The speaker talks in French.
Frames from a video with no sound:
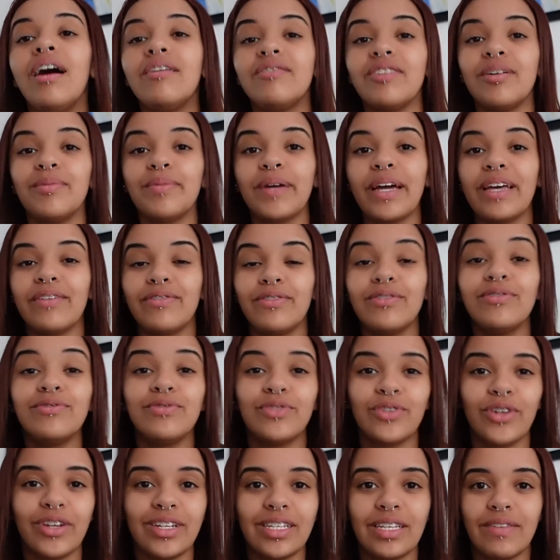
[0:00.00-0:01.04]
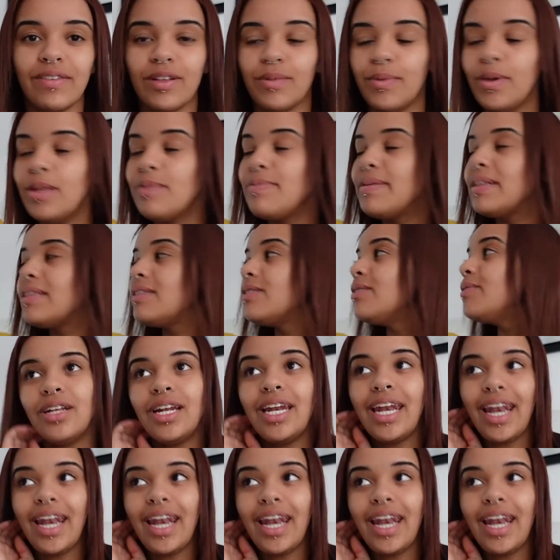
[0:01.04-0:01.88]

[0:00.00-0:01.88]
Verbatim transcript: Enfin bref, vous connaissez votre pote maintenant.